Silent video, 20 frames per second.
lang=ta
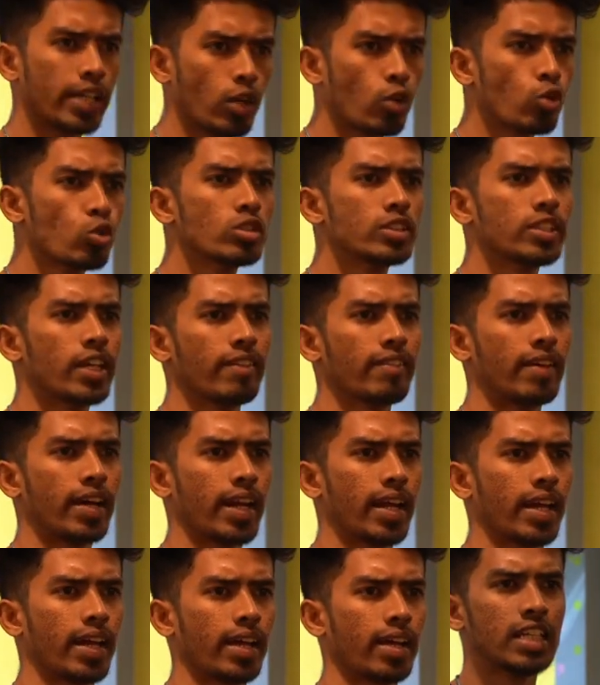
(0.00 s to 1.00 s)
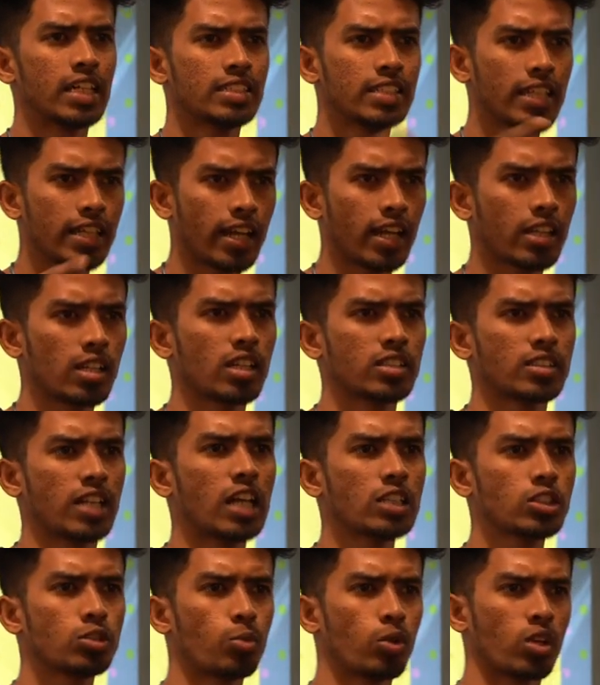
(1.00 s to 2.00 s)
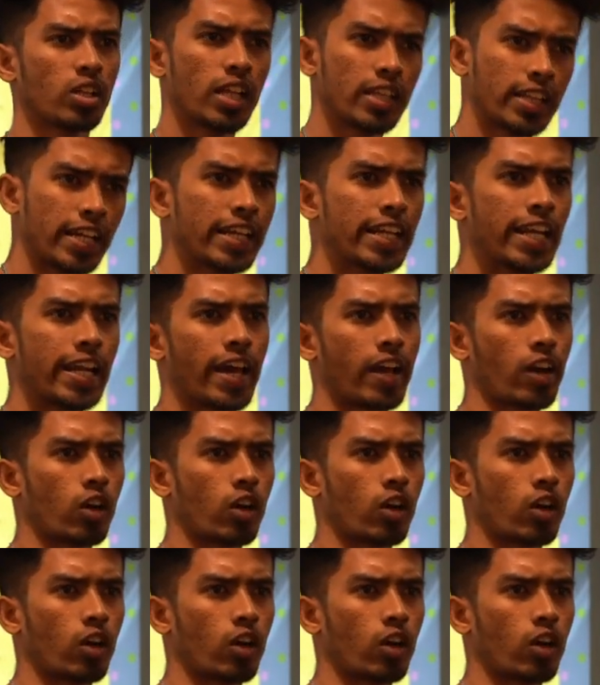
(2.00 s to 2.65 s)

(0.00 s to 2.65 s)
இங்க ரூல்ஸே வேற ஜெர்சி ஜெர்சி கிளாத்ல ஷார்ட்ஸ் போட்டு தான் தண்ணிலேயே